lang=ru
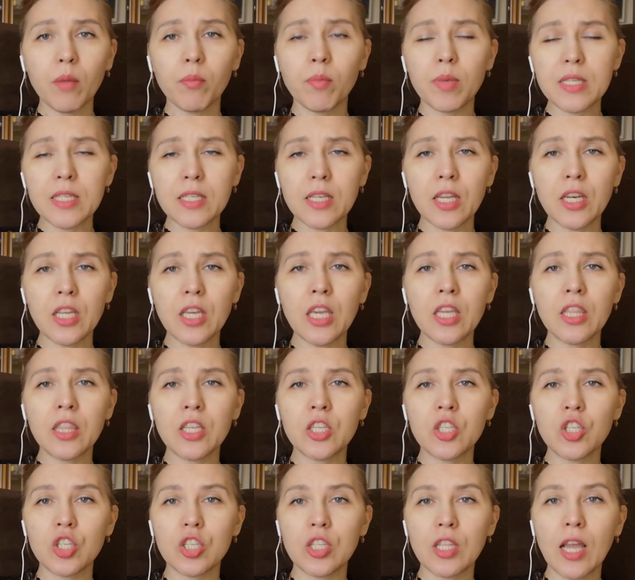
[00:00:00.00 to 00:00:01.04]
поскорее
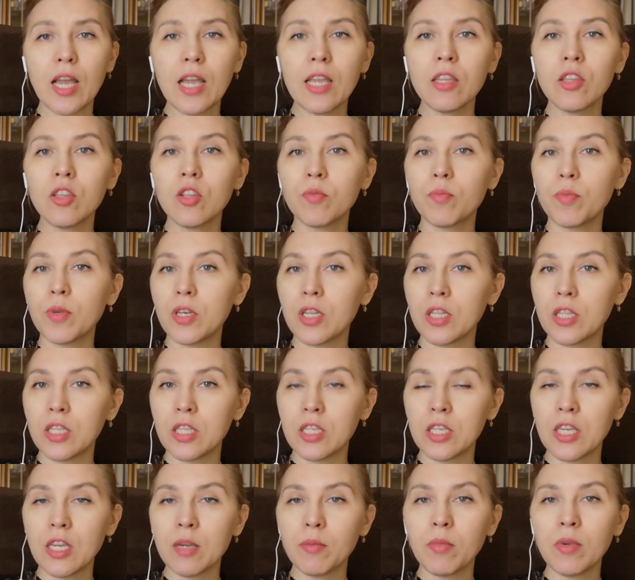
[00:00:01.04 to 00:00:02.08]
начинать, но перед
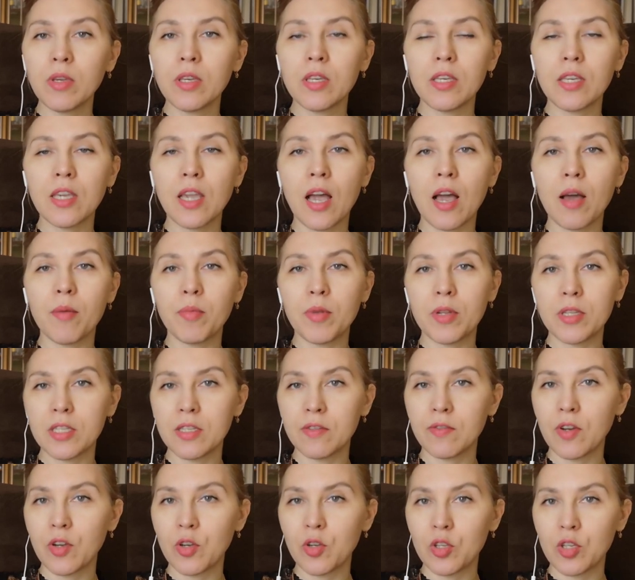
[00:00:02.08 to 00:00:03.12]
тем я
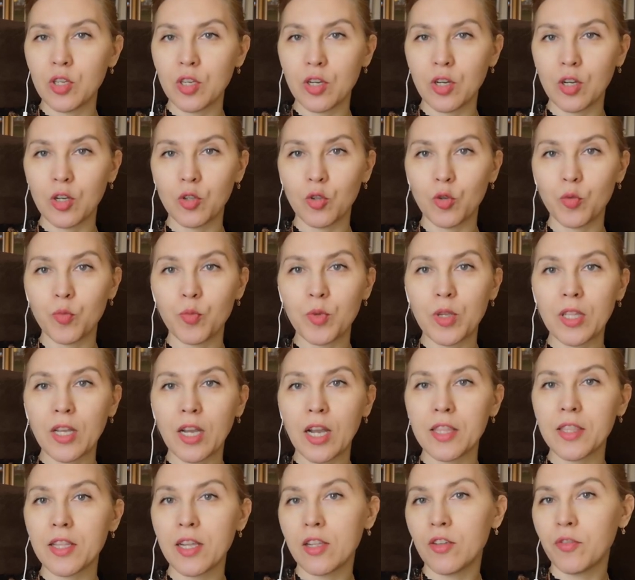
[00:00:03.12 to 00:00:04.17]
призываю тех, кто мне на
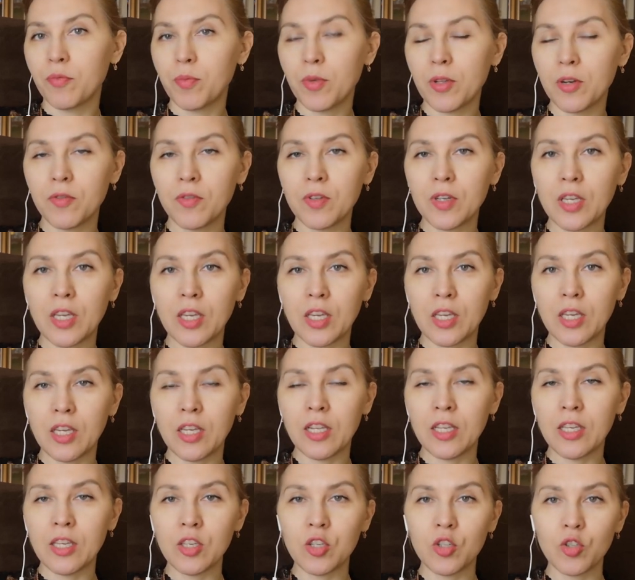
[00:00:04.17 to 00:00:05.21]
канале впервые
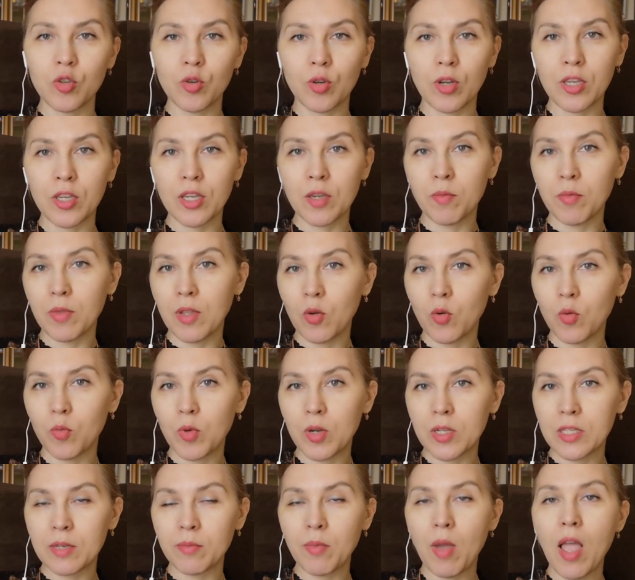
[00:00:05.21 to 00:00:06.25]
или еще каким-то
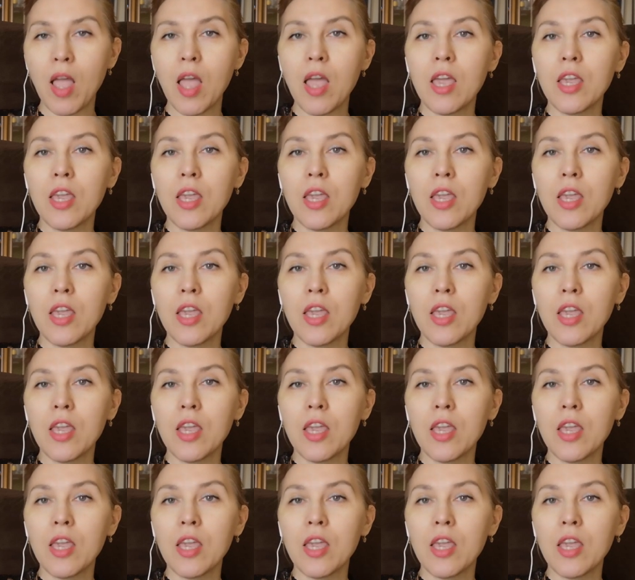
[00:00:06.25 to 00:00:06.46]
образом